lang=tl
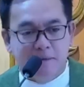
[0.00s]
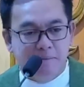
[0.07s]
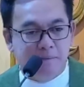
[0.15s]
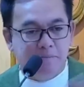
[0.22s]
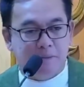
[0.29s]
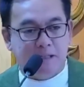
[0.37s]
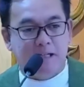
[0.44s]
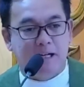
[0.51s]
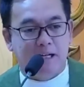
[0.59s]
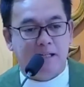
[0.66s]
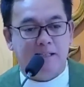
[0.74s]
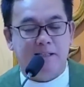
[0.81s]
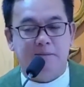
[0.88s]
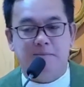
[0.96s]
Maraming
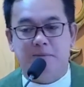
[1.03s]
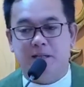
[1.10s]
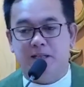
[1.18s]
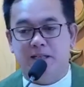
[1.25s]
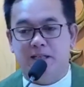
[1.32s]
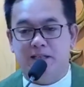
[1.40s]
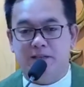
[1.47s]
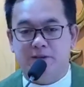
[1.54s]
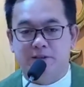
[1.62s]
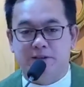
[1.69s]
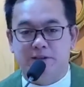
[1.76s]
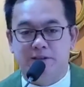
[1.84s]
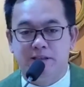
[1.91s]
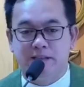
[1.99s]
paraan ng
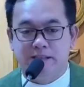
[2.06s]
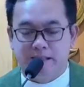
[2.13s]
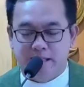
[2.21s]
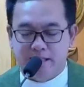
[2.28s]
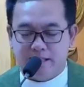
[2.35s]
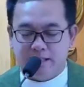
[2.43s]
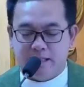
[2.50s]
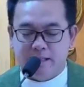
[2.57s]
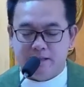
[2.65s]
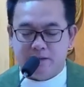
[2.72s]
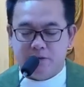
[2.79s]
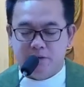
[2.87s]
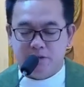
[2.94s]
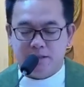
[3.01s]
paglilingkod. Isa
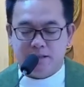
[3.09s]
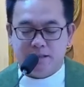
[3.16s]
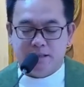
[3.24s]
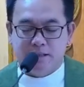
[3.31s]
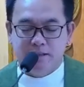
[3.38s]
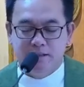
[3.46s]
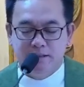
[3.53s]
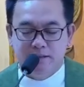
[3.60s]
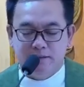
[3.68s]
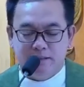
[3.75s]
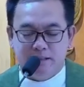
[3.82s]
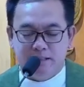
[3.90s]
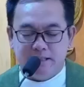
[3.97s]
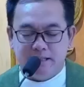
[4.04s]
ito sa
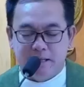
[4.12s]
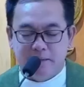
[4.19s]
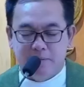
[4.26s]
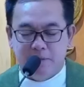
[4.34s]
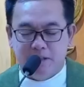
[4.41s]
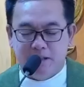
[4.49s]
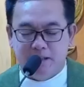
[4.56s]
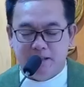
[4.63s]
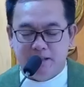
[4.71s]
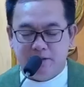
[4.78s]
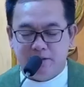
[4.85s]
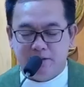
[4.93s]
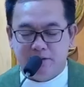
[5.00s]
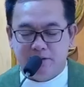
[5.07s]
sinasabi nga
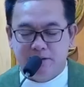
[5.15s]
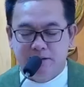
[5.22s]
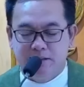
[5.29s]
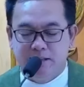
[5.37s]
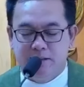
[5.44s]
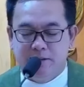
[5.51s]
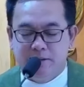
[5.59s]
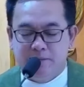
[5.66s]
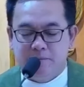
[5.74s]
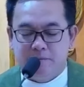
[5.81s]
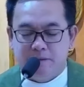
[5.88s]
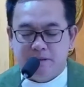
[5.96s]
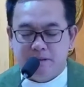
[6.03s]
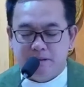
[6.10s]
dito no
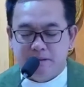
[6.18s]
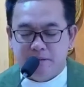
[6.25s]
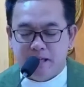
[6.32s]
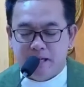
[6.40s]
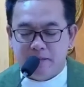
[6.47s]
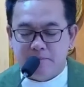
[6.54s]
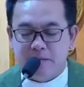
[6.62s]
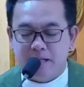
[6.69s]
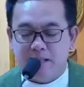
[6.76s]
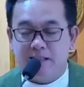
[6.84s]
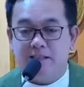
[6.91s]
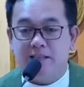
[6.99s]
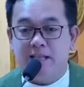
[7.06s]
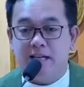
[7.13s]
at
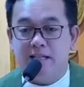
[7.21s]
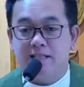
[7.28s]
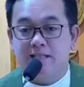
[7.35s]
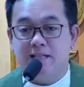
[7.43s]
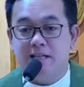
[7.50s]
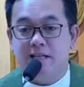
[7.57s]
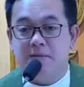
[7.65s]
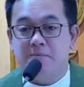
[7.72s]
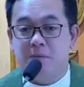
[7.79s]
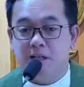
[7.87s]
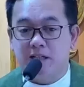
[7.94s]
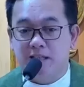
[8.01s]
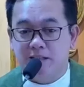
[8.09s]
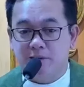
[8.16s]
bakit nais nilang
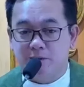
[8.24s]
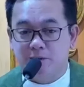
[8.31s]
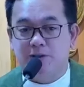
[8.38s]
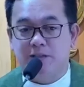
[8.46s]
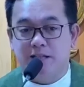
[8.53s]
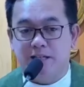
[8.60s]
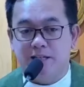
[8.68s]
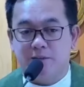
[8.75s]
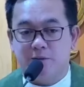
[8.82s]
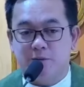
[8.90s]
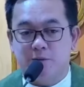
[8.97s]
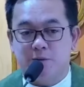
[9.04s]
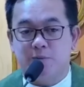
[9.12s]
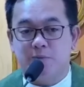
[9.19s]
maglingkod kay
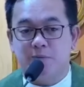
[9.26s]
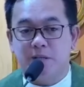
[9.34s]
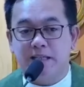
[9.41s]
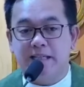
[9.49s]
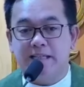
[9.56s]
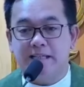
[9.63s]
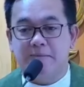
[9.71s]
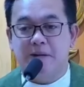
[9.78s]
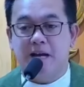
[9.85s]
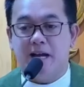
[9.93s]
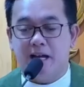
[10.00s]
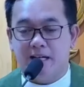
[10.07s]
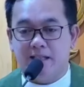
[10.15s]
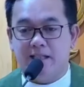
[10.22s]
Jesus? Maging
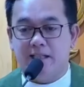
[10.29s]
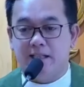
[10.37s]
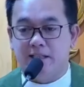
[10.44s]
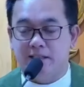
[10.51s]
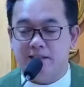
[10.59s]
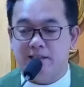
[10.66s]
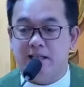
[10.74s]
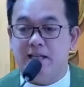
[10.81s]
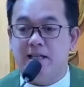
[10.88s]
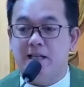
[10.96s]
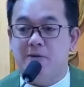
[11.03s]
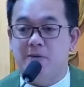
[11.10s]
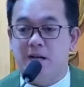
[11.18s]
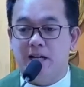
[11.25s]
kabahagi
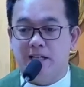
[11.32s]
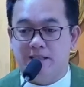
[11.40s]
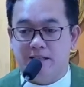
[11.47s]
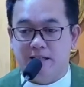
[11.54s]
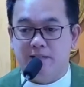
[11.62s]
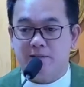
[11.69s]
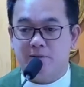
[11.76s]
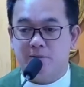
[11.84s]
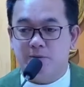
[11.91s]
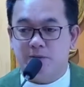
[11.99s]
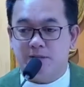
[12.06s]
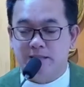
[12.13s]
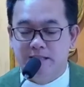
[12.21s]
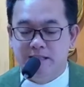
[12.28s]
ng gawain ni
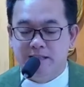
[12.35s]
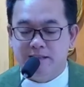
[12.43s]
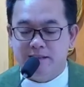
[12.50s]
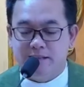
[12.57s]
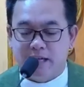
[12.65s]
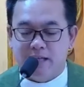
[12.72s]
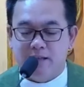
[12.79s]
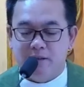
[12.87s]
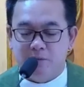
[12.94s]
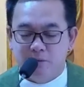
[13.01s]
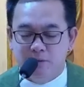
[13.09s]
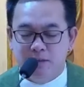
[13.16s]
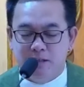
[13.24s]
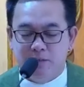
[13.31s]
Jesus.
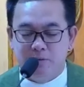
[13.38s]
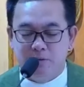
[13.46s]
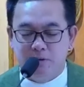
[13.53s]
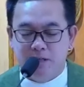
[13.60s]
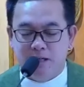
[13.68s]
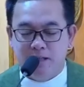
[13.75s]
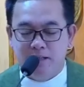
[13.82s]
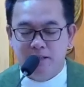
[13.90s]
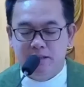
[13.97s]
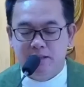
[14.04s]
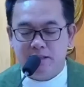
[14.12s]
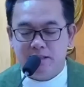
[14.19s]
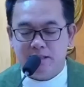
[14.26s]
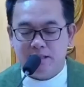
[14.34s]
Dahil
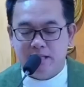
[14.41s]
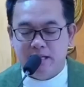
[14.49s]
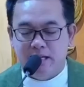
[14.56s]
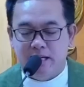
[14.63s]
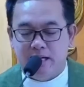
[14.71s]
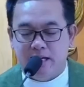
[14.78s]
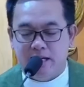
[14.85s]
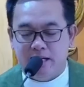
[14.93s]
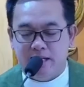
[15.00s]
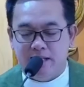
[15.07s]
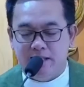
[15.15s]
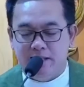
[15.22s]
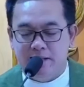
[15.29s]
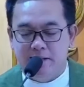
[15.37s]
una-una, sila
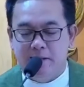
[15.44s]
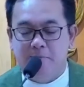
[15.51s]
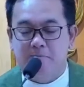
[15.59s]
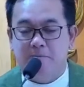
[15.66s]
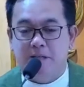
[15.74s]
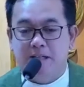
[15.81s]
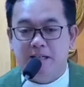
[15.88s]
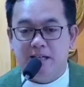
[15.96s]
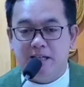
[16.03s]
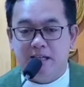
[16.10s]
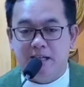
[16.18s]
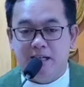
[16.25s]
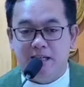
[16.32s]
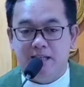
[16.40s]
ay
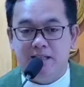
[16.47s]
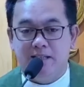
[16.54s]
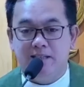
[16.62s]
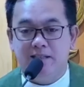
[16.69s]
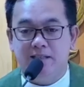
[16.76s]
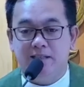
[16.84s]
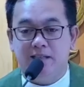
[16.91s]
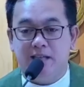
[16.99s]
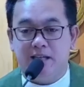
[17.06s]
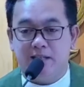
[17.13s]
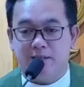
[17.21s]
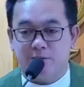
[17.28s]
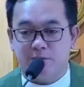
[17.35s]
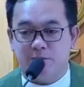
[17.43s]
pinagaling
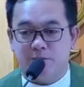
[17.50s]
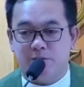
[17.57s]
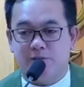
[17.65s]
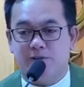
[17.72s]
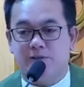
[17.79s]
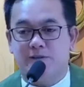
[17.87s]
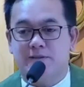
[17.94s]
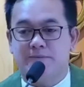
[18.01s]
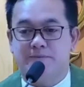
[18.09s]
ni Jesus.